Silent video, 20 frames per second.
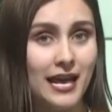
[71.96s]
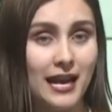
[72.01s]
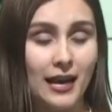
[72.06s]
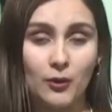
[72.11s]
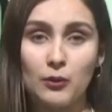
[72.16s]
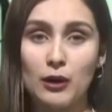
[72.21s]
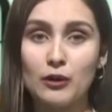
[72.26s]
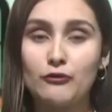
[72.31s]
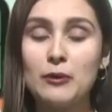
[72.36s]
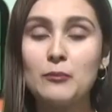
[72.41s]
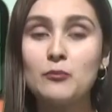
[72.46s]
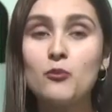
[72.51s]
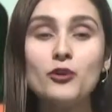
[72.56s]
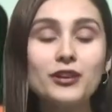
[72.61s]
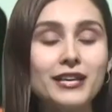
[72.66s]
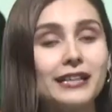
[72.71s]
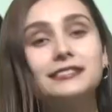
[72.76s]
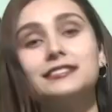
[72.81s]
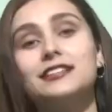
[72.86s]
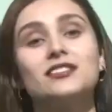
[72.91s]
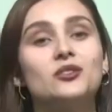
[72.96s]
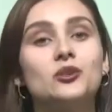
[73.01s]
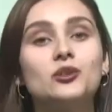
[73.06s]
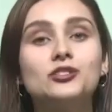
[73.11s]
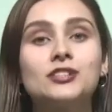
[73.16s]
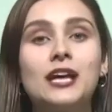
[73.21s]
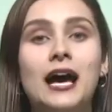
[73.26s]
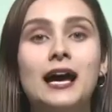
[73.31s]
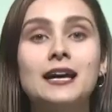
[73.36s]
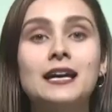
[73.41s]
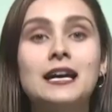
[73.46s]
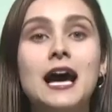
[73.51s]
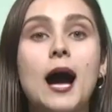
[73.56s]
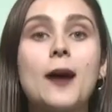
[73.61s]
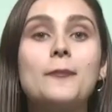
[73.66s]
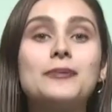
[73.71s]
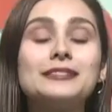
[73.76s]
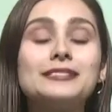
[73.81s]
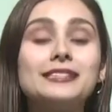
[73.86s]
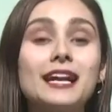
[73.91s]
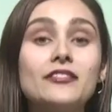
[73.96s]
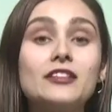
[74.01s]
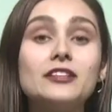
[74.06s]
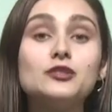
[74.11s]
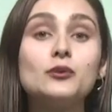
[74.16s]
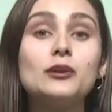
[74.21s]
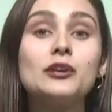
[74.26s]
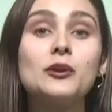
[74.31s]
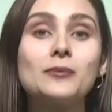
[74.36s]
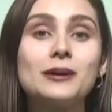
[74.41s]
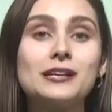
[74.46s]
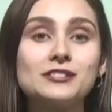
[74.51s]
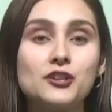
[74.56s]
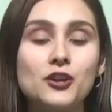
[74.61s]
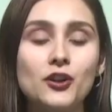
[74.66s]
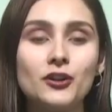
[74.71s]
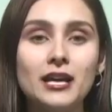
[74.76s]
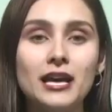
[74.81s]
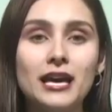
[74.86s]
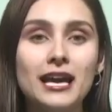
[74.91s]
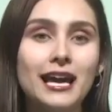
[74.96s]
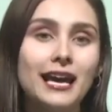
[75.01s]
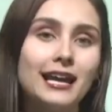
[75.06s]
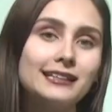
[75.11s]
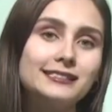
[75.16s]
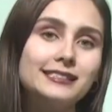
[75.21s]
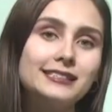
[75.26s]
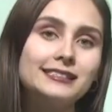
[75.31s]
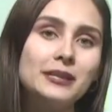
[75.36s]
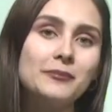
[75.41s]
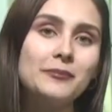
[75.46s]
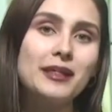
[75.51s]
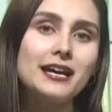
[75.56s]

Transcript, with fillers: la cual fue muy exitosa. A pesar de su innovación, el sistema